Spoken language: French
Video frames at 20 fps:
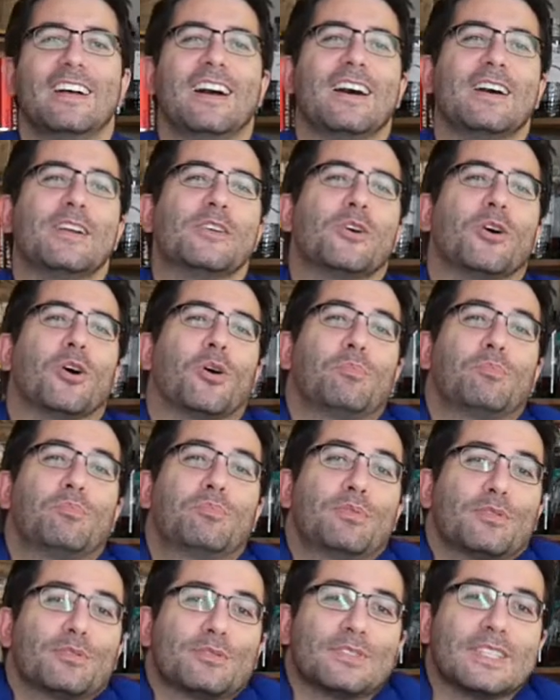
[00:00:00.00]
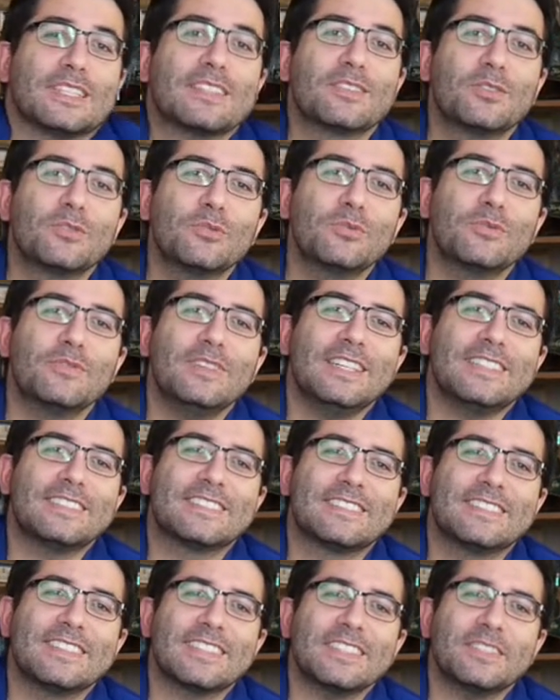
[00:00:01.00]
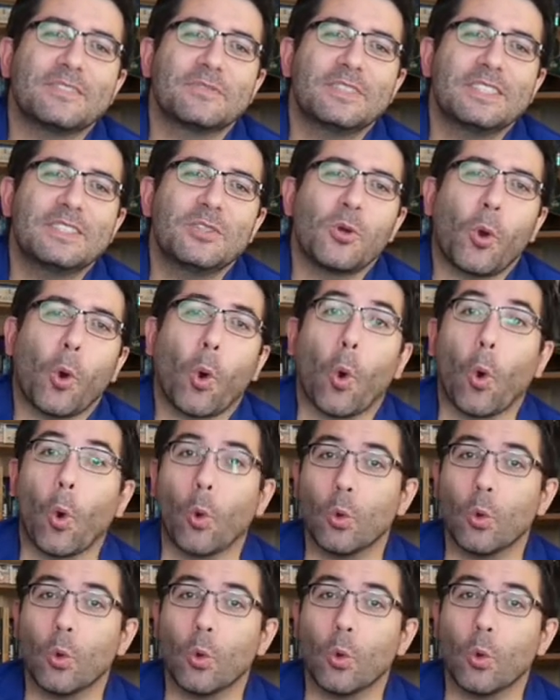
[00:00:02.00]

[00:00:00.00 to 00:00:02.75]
Alors, pour cette nouvelle série de vidéos